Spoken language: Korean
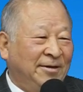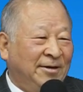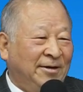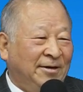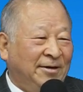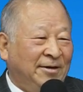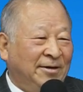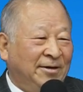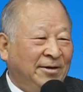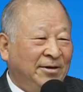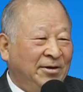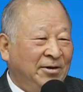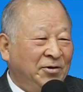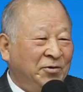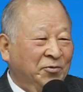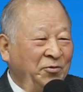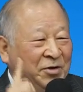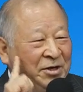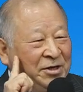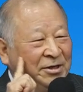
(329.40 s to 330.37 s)
어,
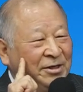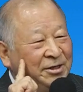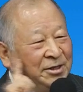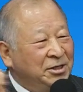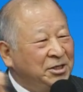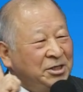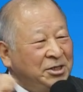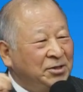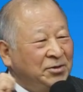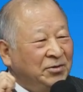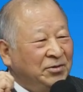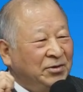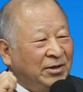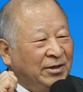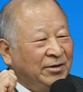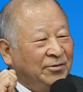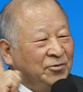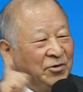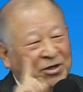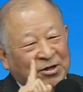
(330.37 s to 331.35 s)
우리
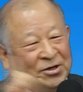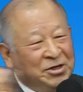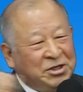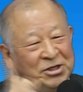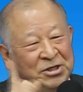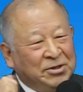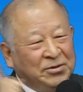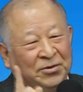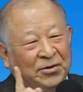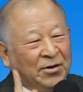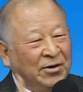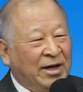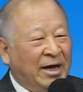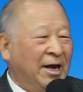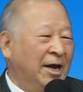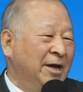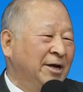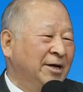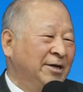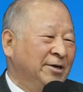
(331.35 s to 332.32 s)
의지로는 우리 의식으로는
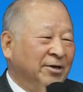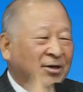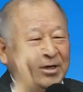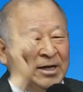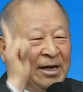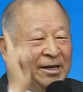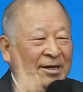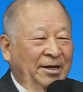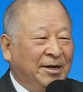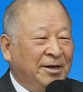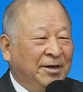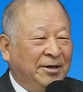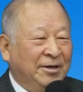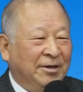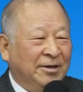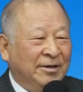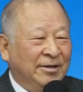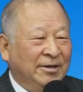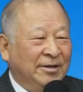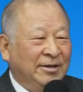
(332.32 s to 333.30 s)
하나님과 연결 안 되는
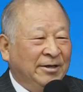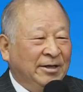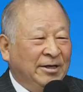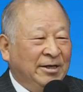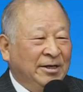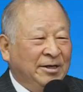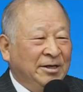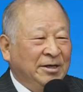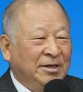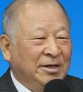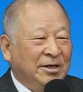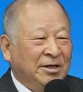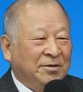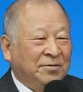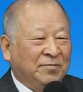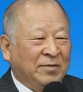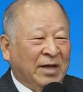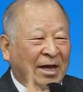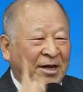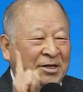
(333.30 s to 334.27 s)
거예요.
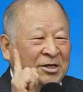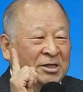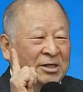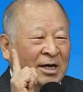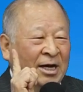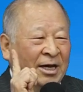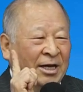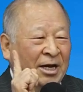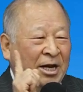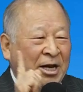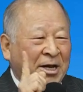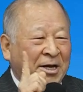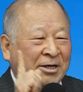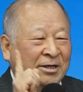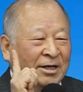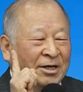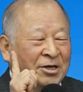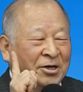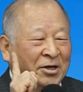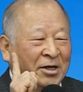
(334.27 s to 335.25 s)
단지
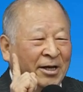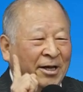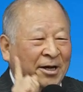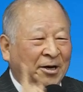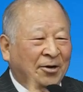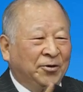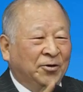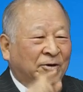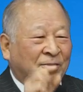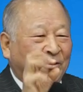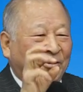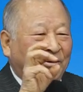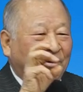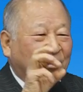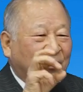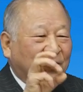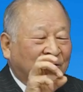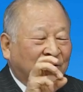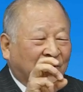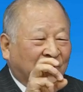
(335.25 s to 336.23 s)
하나님과 연결되는 요 요
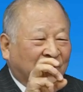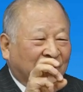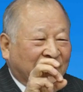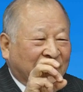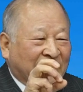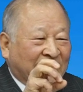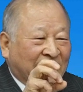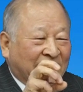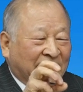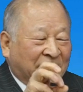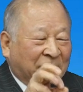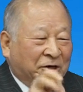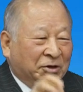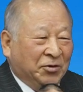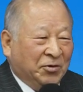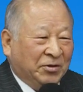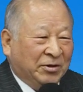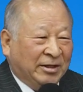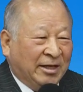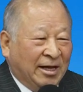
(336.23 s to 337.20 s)
요
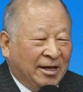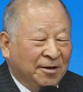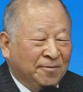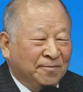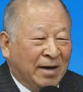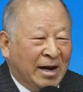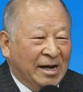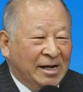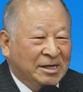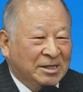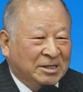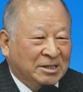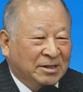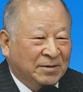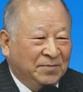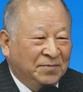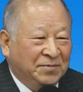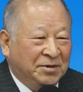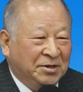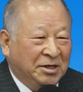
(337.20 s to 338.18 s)
기록된
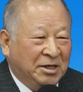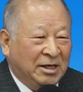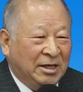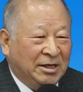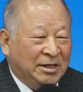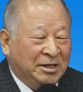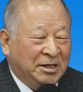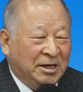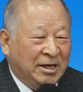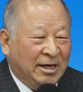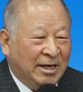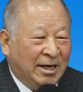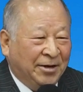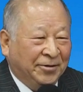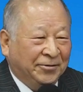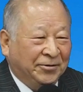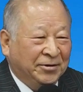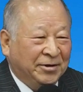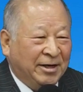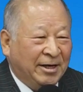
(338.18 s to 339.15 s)
말씀들이
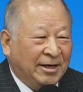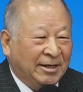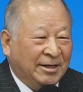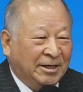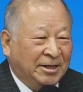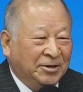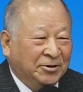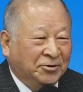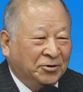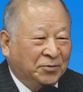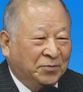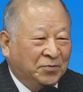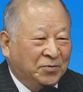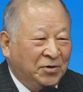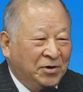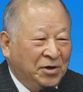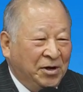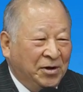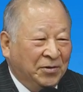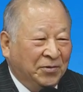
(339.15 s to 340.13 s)
이해되고 깨달아지고
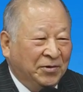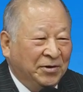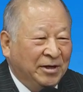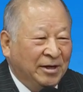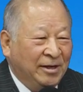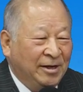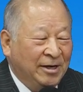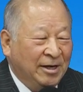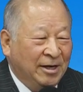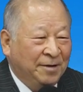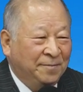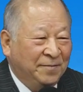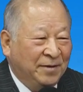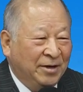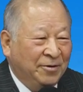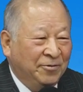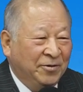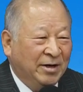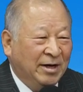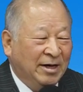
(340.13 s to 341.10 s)
풀리고
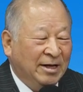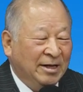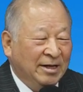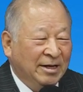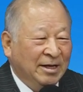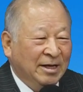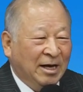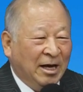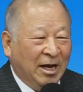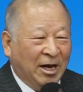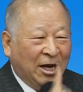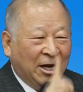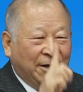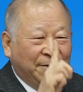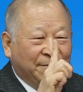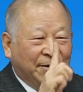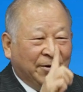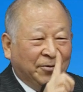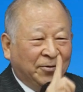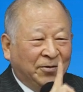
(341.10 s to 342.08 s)
열려야만 우리가
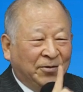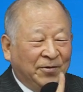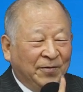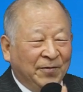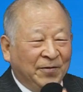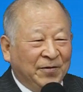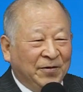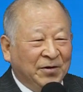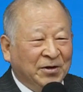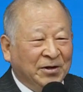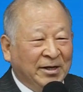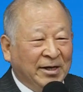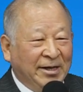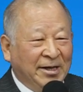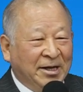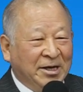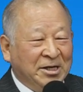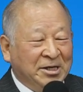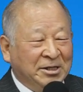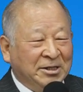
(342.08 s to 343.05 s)
하나님하고
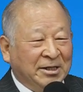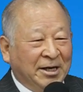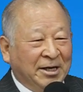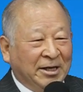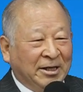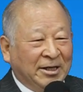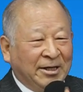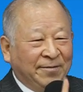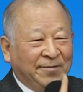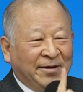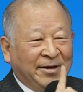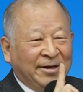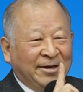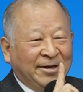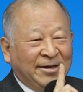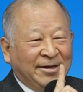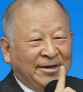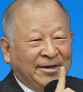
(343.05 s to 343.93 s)
연결되는 시간이기 때문에